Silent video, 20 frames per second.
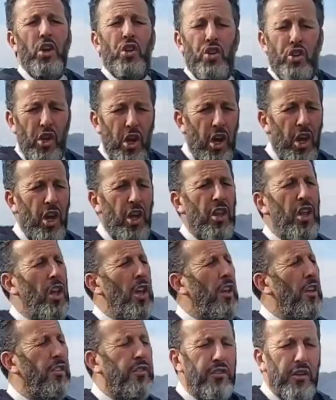يتشهد
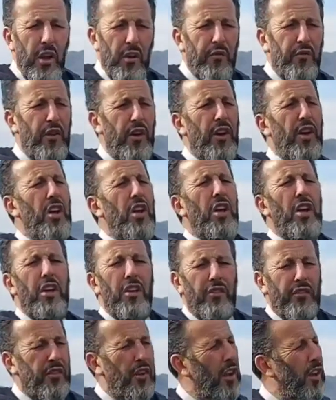يستغفر
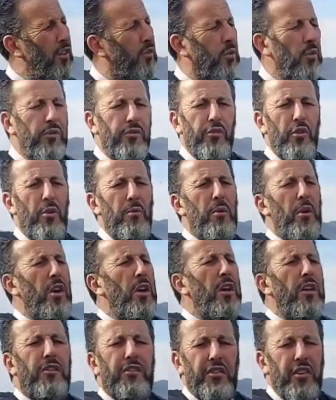يتزايد توزوم
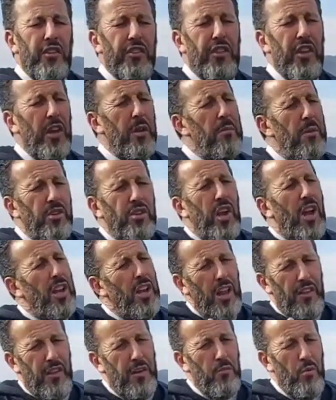يتصدق ما
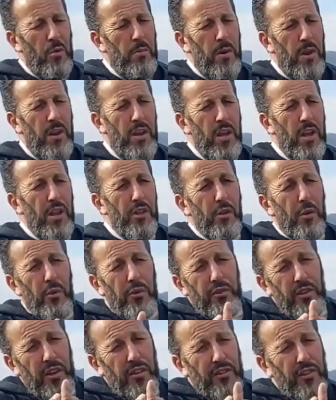شاء الله ديال المؤمن
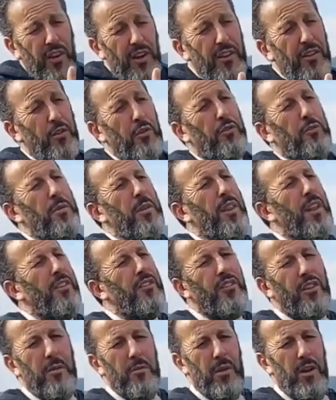تخصك الزهر تدوز من
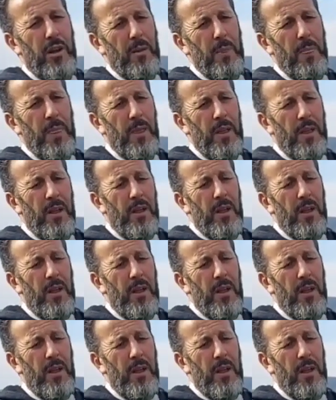راسك تكملض